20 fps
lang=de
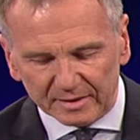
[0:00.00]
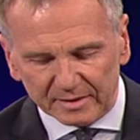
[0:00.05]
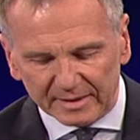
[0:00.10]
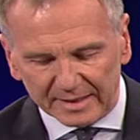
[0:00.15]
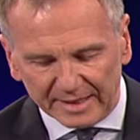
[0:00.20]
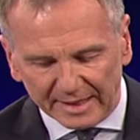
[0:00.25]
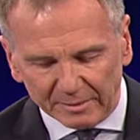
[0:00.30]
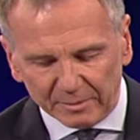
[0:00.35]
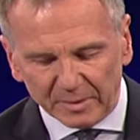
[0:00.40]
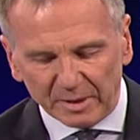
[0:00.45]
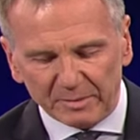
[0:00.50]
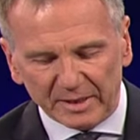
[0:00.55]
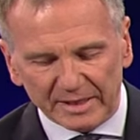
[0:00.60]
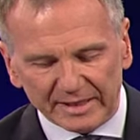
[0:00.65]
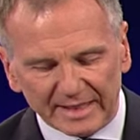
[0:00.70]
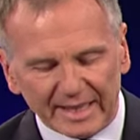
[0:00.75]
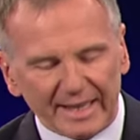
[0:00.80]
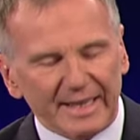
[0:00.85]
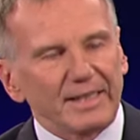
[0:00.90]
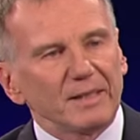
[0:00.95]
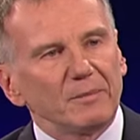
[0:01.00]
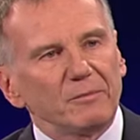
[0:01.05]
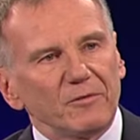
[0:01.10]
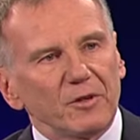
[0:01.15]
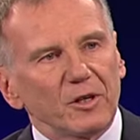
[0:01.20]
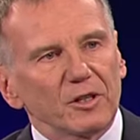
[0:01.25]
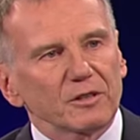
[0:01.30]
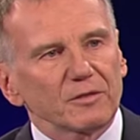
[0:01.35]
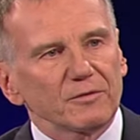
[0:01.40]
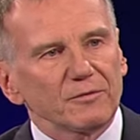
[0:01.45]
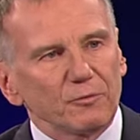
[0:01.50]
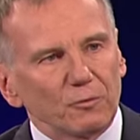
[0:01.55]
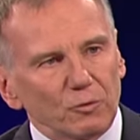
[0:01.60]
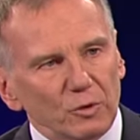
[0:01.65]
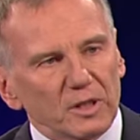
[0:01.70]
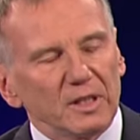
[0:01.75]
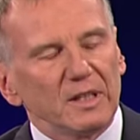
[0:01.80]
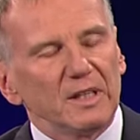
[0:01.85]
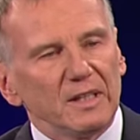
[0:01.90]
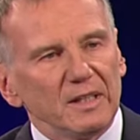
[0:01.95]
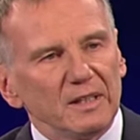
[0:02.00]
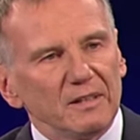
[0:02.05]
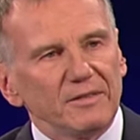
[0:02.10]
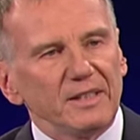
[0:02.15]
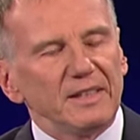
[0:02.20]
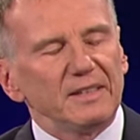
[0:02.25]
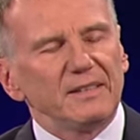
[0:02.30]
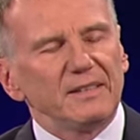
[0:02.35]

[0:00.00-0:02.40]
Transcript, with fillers: Thema mit keinem Wort vor. Finden